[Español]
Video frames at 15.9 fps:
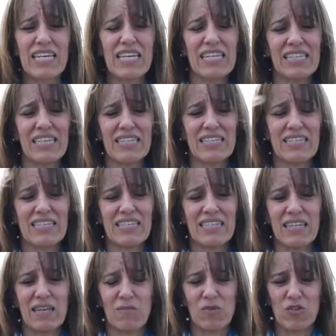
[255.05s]

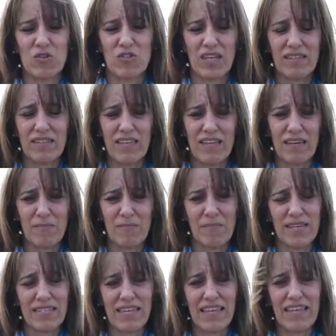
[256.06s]
necesitemos este,
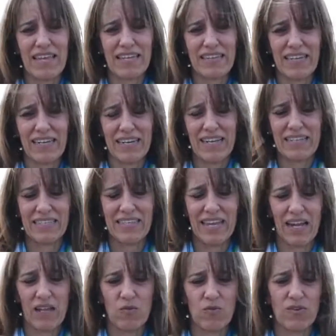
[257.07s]
más adelante
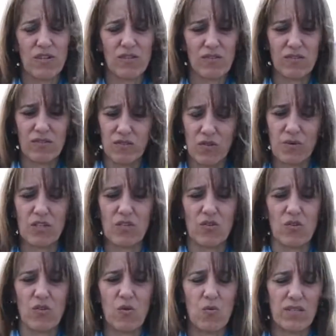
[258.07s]
realizar alguna, sobre
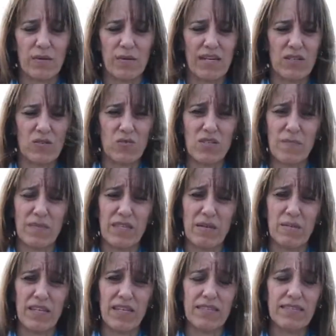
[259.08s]
todo en los cultivares
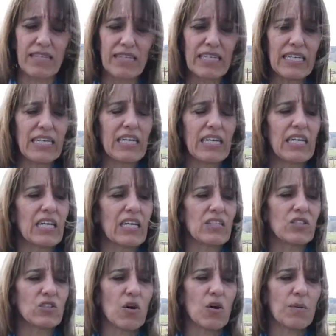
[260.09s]
susceptibles.
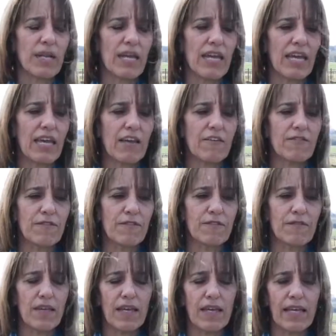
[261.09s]
Sobre
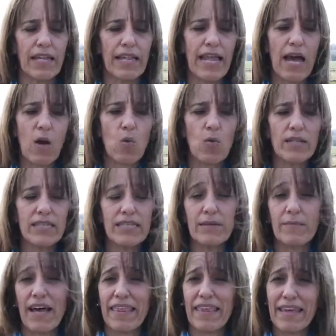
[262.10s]
la
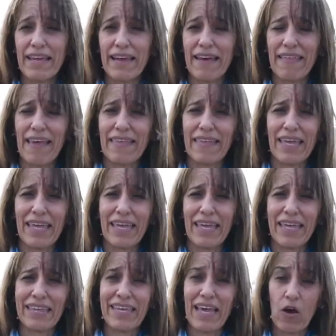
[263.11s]
última década
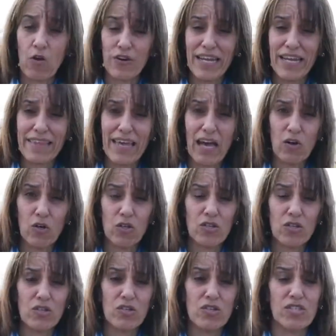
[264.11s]
de, ahora, de
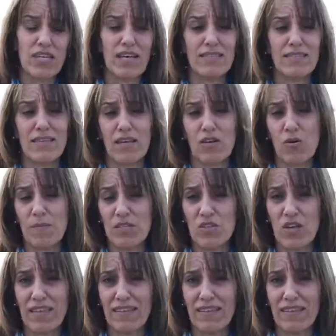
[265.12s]
agosto, ya se comenzó a